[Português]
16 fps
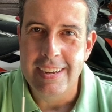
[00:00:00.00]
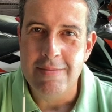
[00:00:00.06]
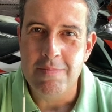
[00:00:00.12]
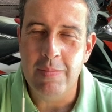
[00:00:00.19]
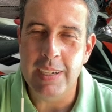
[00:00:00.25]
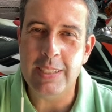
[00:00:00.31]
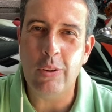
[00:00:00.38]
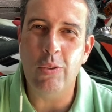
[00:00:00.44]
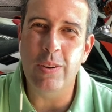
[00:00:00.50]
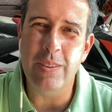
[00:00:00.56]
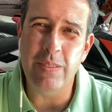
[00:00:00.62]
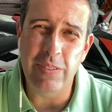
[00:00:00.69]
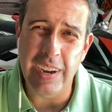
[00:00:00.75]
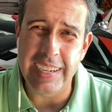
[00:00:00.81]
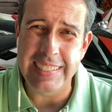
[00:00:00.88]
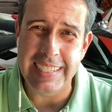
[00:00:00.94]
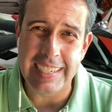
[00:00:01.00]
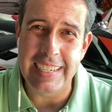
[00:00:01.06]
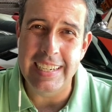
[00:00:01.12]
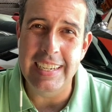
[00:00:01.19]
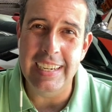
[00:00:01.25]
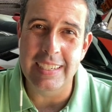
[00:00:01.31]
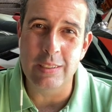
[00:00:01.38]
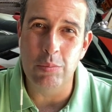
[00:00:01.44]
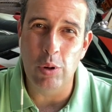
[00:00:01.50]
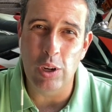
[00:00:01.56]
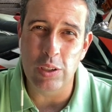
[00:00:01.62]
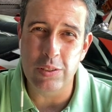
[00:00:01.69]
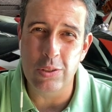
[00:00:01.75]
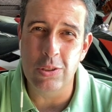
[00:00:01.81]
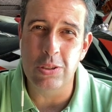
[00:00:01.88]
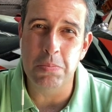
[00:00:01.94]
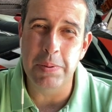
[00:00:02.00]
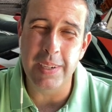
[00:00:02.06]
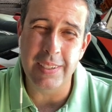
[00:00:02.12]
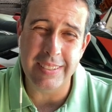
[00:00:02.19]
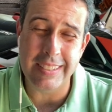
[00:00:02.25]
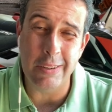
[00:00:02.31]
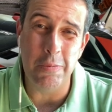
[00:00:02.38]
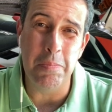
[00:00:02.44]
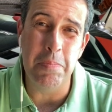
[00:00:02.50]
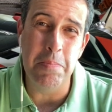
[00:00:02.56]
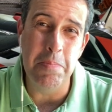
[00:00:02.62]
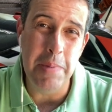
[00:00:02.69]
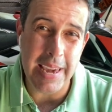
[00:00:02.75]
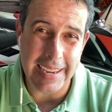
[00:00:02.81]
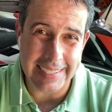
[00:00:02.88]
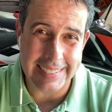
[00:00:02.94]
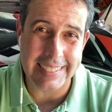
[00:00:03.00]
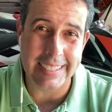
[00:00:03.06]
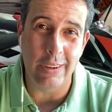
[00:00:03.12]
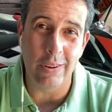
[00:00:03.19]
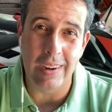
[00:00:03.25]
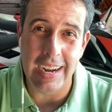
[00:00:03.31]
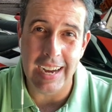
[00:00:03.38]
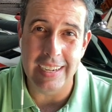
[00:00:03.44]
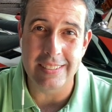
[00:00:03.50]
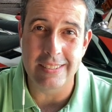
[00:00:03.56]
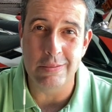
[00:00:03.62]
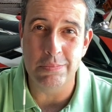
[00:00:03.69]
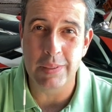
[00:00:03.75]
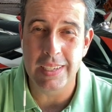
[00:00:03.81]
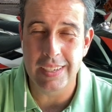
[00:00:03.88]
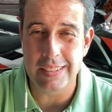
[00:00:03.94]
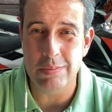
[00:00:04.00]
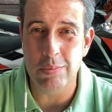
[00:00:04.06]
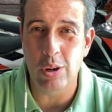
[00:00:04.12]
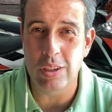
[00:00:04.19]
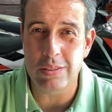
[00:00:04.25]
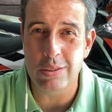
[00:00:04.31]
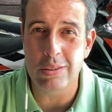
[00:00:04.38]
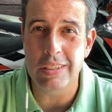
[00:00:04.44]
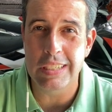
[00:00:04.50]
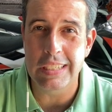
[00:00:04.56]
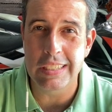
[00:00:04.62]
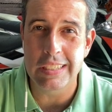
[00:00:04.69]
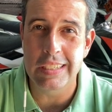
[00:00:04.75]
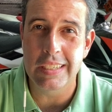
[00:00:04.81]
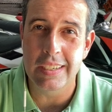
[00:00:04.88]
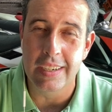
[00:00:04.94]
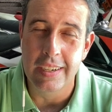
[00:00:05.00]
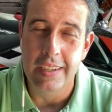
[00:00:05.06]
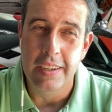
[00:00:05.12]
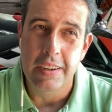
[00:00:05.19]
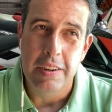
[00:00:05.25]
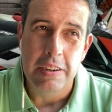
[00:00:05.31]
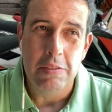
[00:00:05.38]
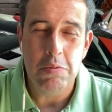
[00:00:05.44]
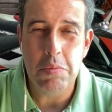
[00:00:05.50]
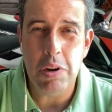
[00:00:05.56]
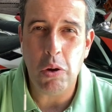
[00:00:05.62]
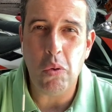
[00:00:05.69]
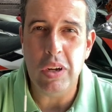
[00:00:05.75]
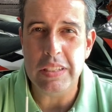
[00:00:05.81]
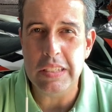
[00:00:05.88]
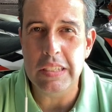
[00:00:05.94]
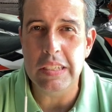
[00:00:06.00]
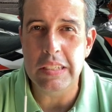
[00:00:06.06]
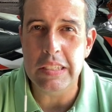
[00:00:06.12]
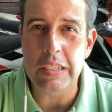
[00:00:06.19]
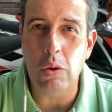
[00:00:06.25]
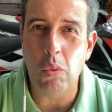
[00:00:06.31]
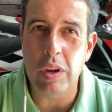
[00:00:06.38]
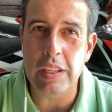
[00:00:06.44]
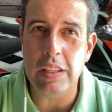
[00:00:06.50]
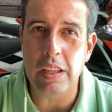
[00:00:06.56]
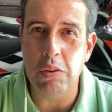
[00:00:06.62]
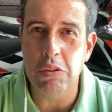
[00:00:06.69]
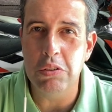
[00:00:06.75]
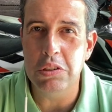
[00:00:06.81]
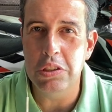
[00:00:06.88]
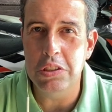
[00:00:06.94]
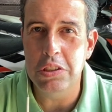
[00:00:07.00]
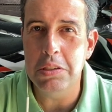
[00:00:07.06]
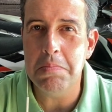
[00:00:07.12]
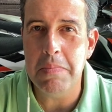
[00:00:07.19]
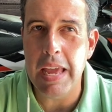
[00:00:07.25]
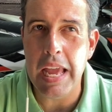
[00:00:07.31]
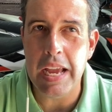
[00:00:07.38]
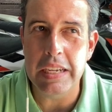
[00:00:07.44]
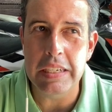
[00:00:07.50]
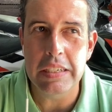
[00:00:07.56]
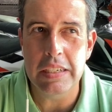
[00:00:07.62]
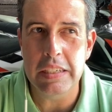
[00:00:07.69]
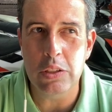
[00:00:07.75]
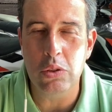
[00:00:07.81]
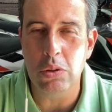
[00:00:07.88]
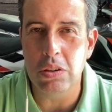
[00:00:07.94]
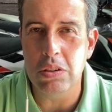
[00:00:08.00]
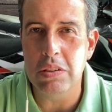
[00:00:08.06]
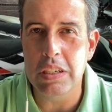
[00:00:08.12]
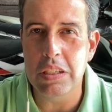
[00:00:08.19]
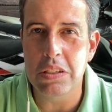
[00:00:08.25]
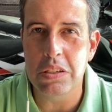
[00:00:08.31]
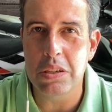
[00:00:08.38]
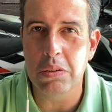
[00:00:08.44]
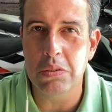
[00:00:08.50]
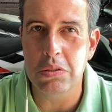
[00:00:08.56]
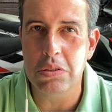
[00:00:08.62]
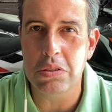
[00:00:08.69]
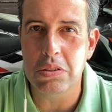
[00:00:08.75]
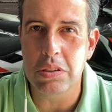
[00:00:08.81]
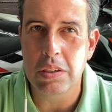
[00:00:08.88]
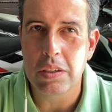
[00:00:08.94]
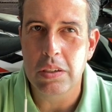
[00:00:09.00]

mas quando vai adquirir as motos, os preços estão bem salgados, porque as motos hoje em dia, uma 450 hoje de média, em torno aí de seus